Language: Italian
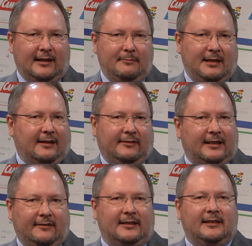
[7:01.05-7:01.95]
cabina
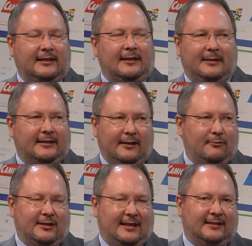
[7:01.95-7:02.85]
veniva direttamente
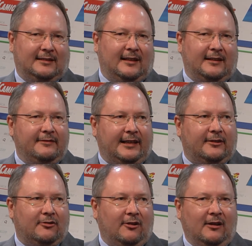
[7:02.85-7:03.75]
acquistata
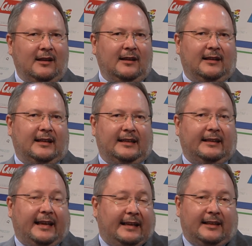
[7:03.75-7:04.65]
dall'Iveco
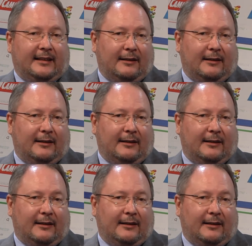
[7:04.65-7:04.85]
eh, ed